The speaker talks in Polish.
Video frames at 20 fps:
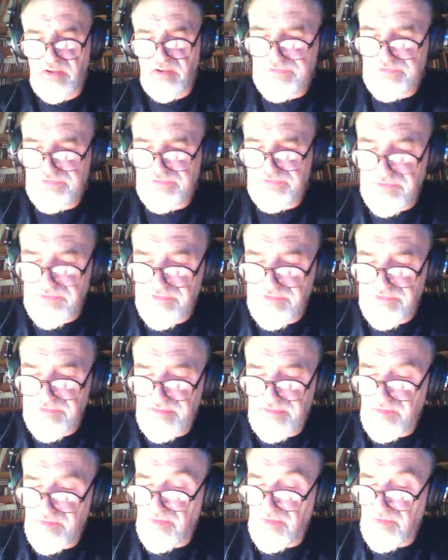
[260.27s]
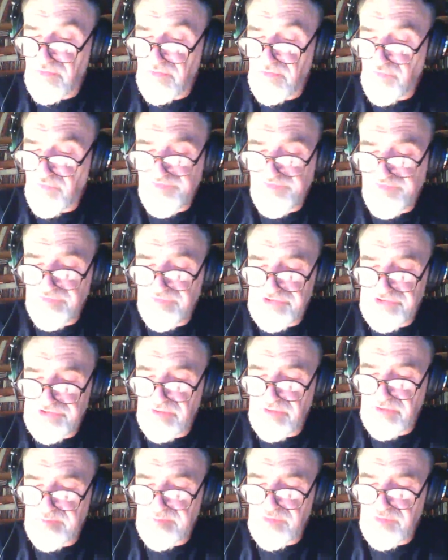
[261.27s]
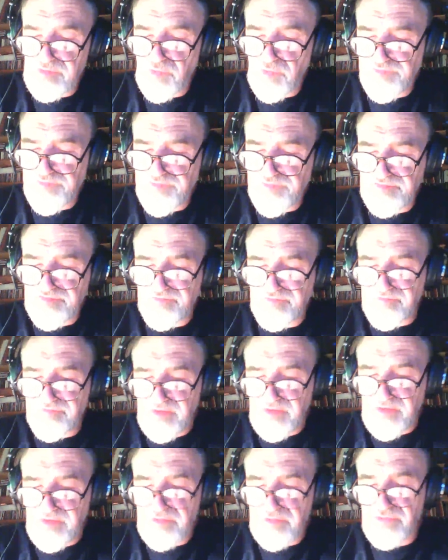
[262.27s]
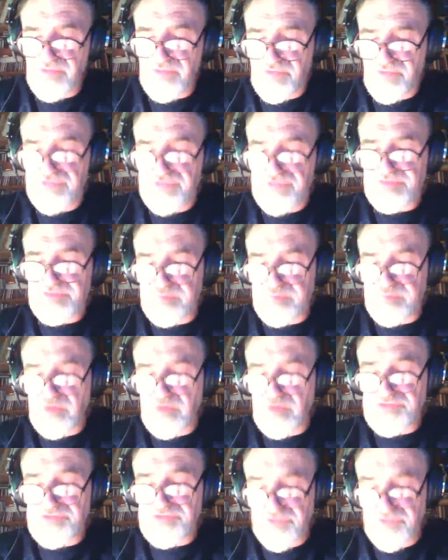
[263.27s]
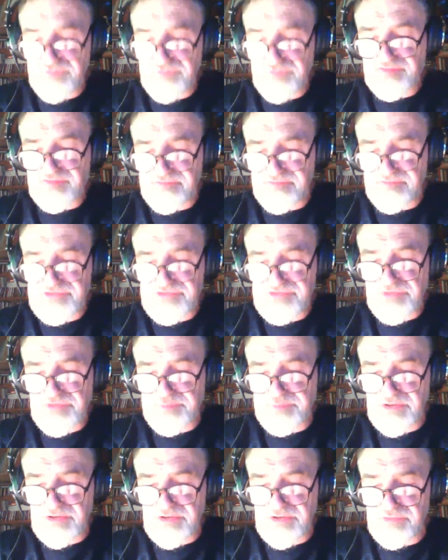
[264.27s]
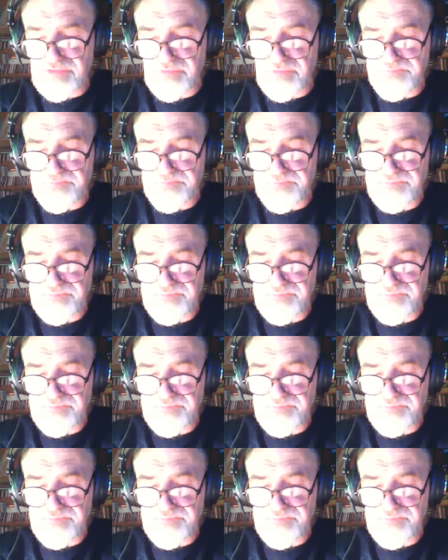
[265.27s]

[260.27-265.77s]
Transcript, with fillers: Wtedy usłyszałem głosy wielu ludzi płaczących w cierpieniu.